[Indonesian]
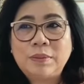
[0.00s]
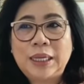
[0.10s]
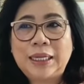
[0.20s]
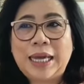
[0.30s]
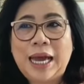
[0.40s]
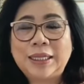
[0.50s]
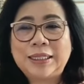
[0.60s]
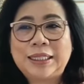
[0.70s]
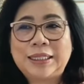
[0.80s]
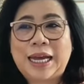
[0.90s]
yang
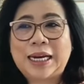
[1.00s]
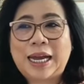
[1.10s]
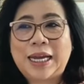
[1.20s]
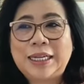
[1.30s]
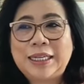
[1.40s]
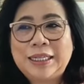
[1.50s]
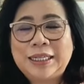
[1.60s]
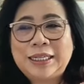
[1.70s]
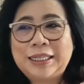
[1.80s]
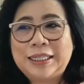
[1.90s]
secara
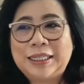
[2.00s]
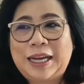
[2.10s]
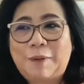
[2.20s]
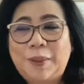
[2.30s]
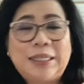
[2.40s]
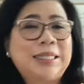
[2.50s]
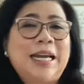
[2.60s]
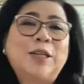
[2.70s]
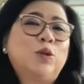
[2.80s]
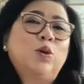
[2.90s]
Eh, apa
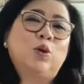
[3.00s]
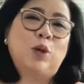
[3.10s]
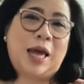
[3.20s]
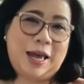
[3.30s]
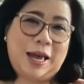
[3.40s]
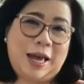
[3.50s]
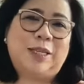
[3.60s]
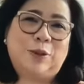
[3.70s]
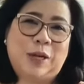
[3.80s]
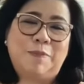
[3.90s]
secara suku lah
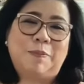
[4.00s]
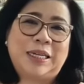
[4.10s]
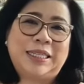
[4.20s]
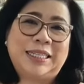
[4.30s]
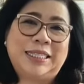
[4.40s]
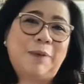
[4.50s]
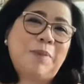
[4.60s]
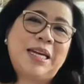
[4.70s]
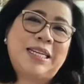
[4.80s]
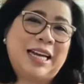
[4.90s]
begitu gampangnya
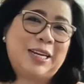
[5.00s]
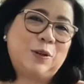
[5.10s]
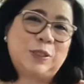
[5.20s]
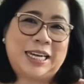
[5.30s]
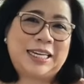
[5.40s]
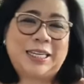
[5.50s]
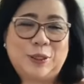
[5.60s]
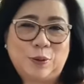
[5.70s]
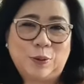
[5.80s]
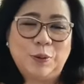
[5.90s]
sama dengan dosen
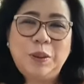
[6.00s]
itu